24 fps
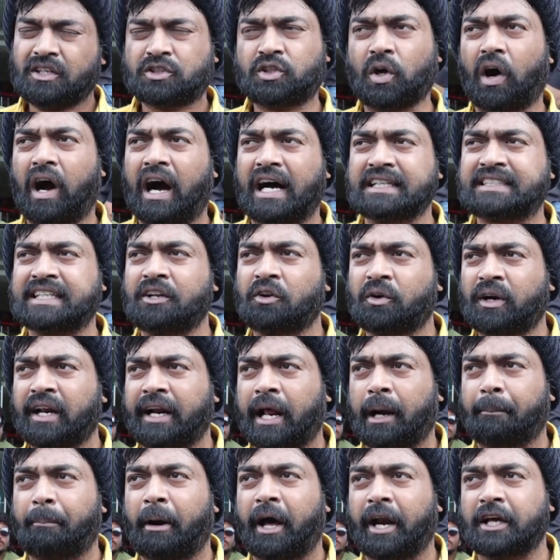సో ఆ సీన్ కూడా
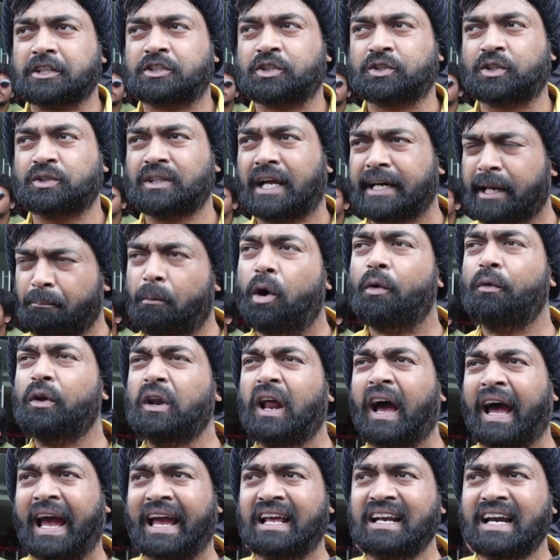నాకు బాగా నచ్చుతుంది అంటే
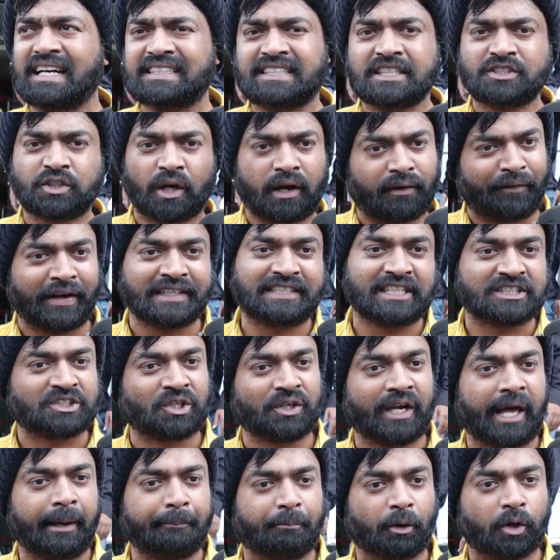మూవీలో హైలైట్ సీన్స్ ఒక ఫైవ్
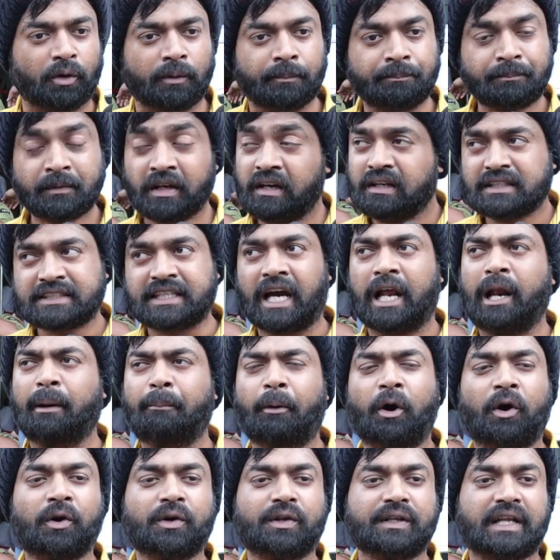సిక్స్ ఉన్నాయి ఇప్పుడు చాలా
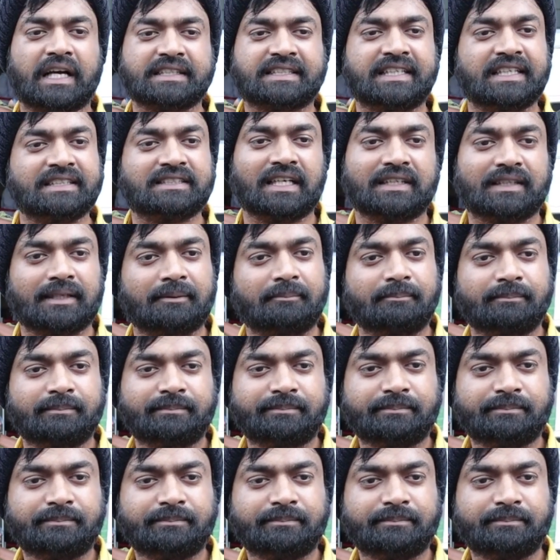బాగుంటుంది ఆ సీన్స్ అయితే